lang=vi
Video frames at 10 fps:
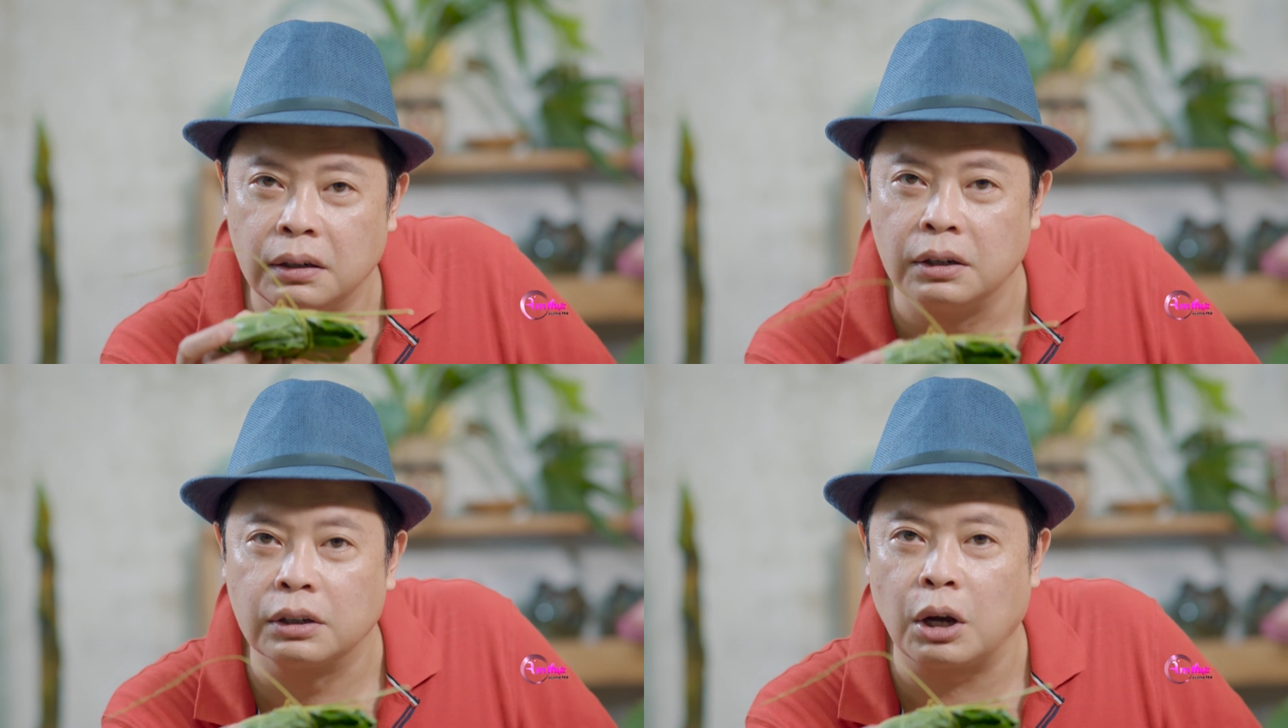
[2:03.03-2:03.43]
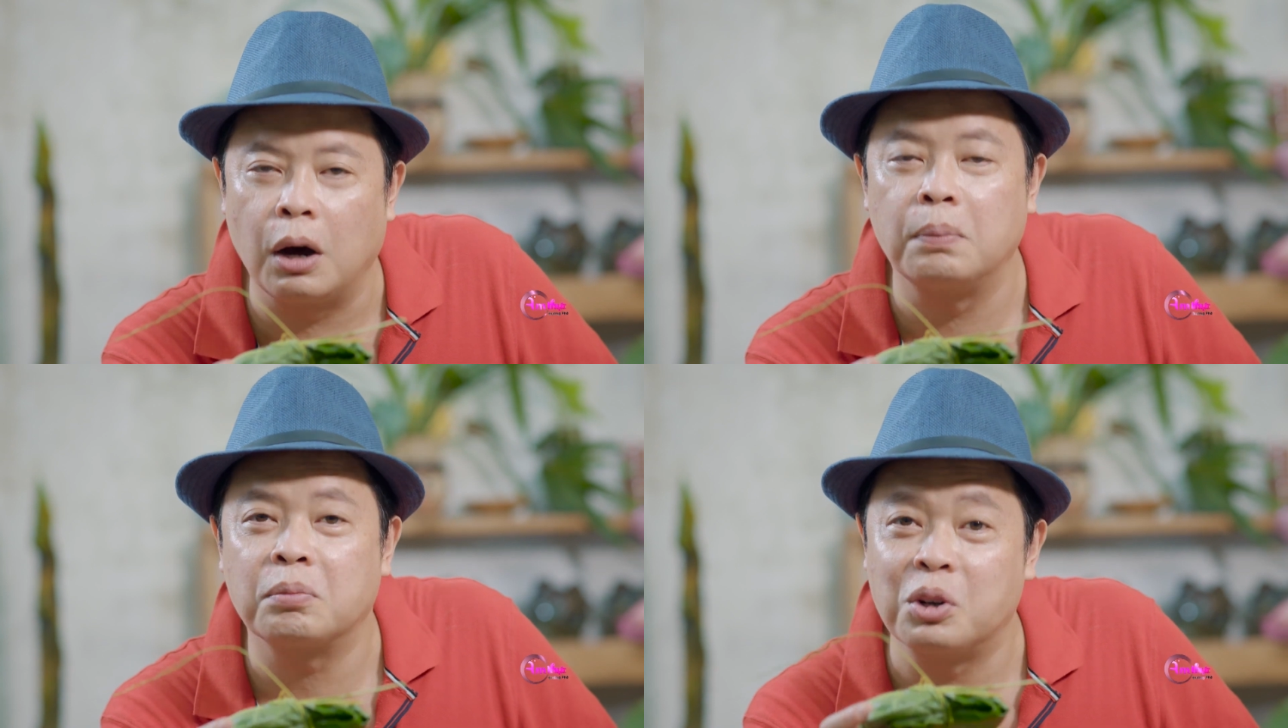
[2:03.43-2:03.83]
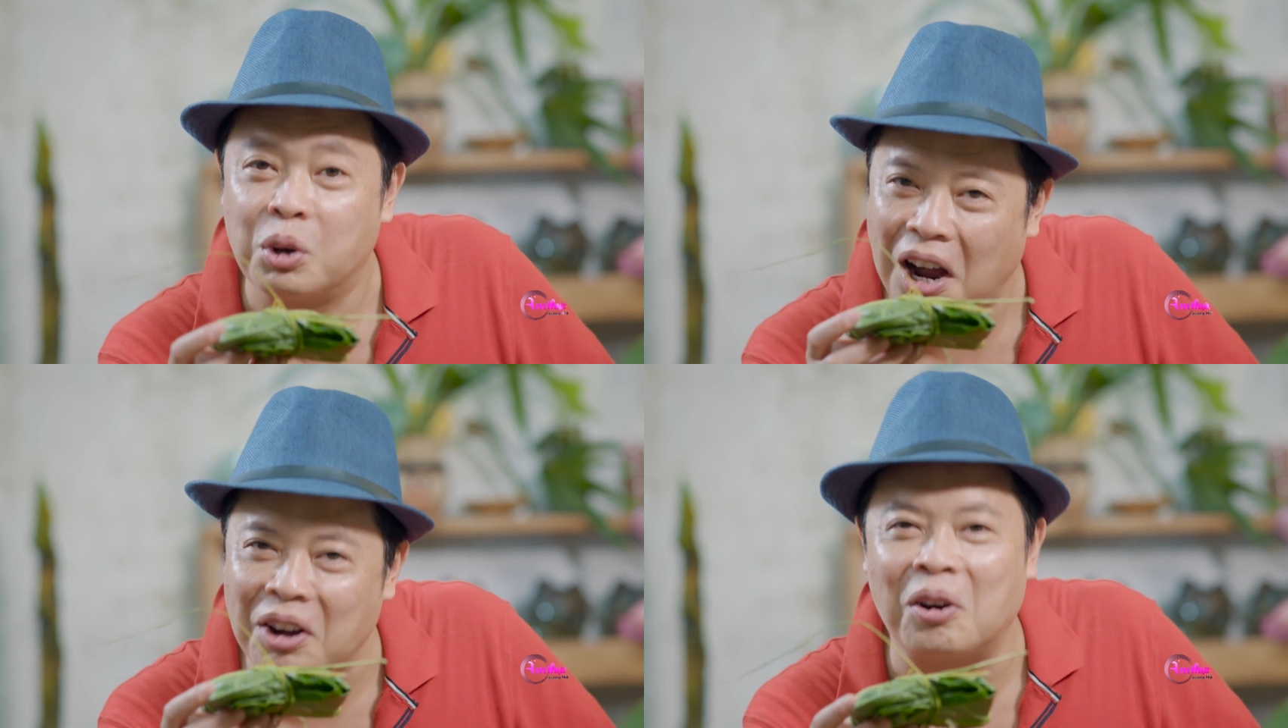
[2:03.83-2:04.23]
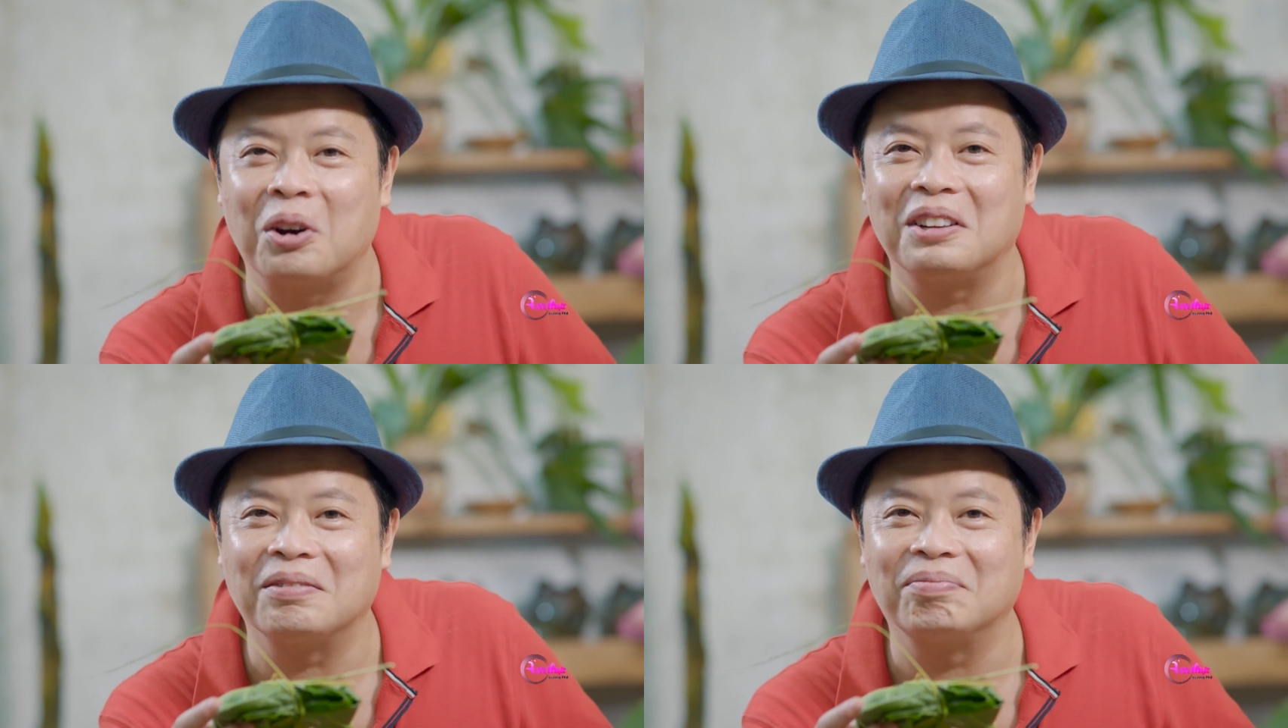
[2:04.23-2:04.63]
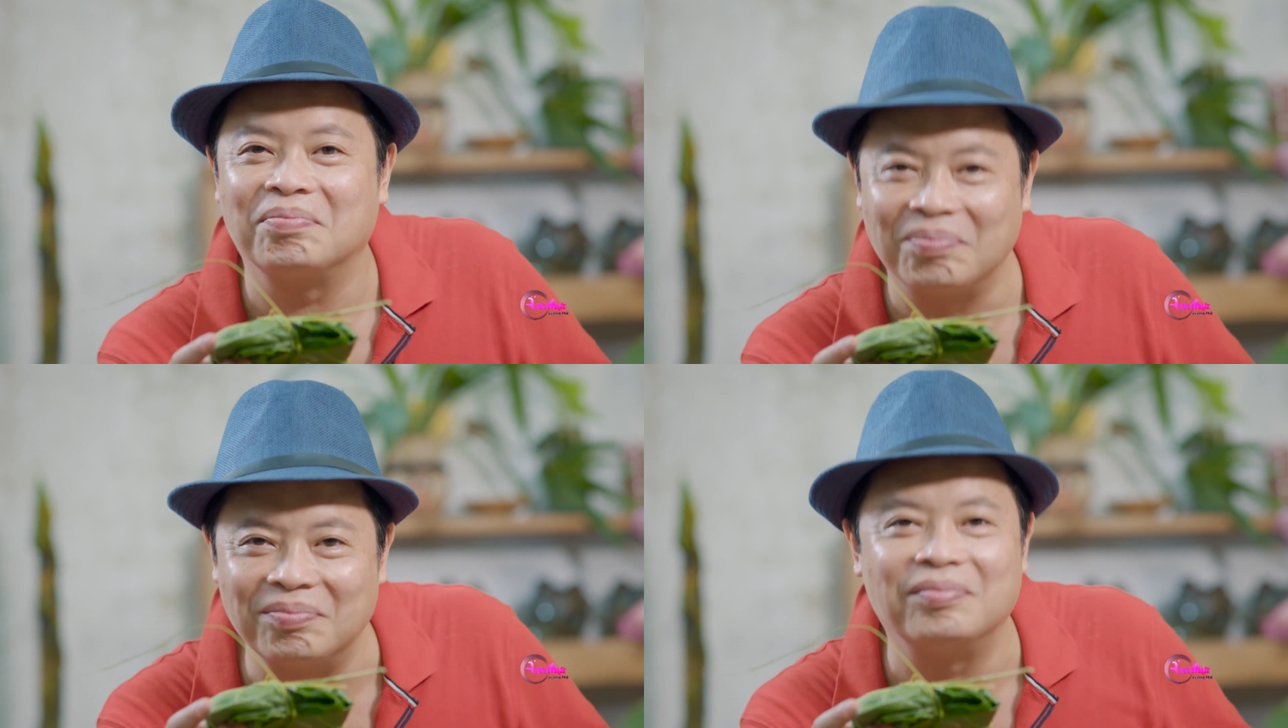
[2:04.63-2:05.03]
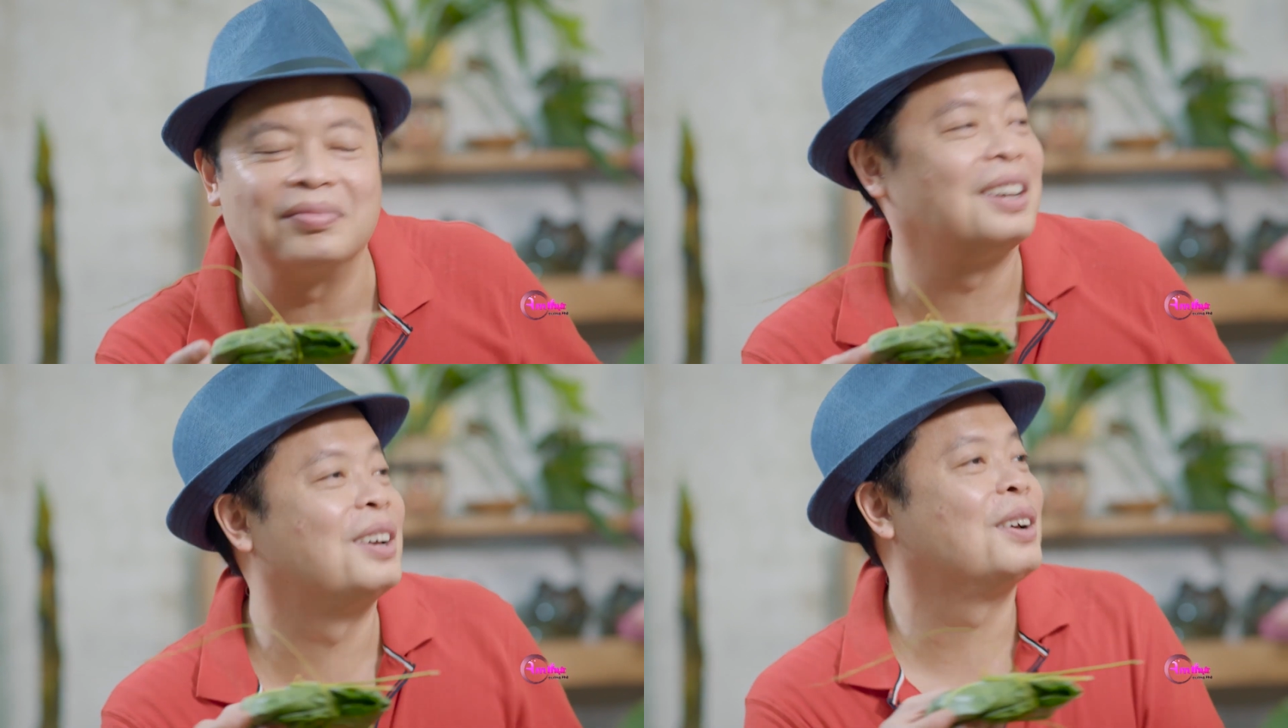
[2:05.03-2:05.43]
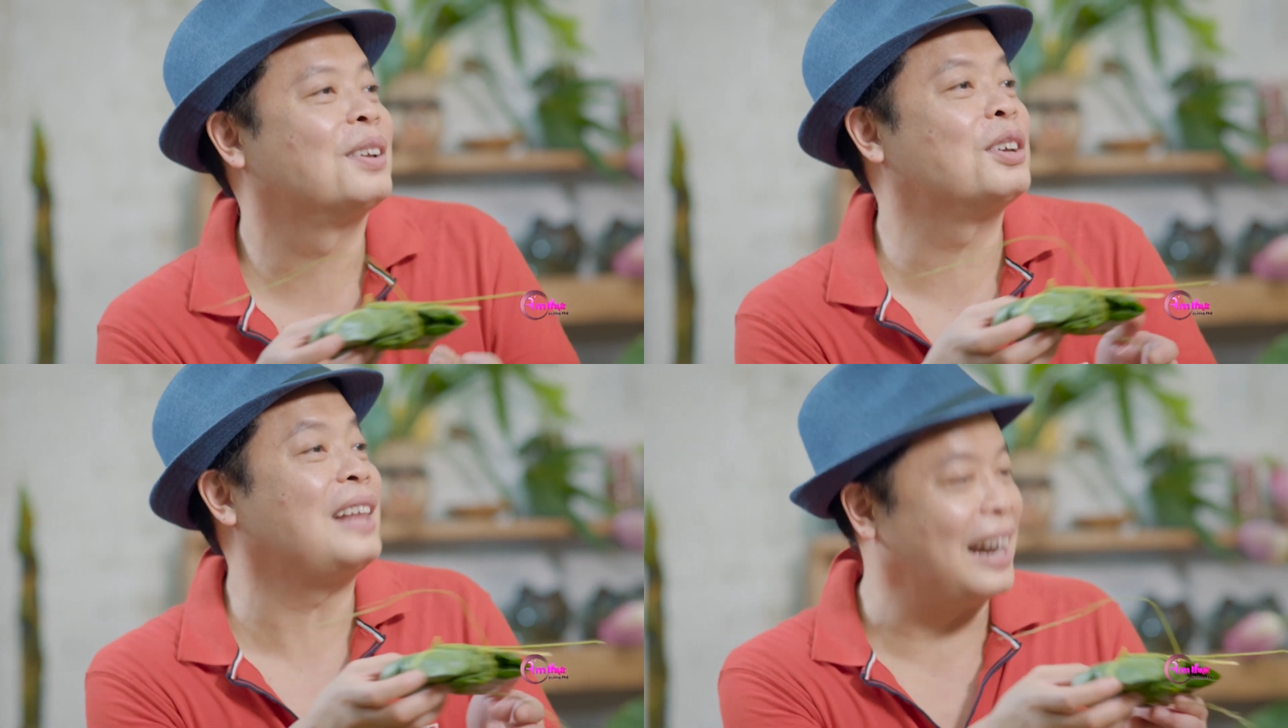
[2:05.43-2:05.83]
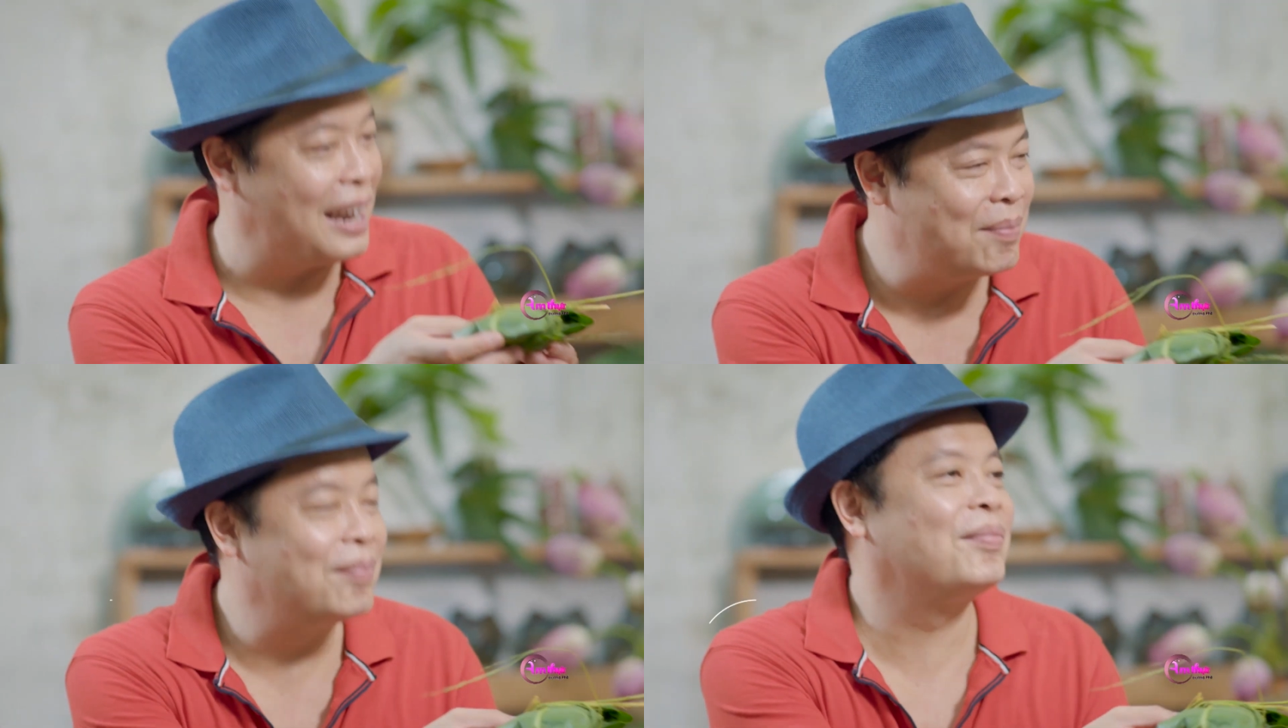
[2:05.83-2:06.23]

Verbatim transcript: hương thơm của Hà Nội. Ừ. Tôi tặng em.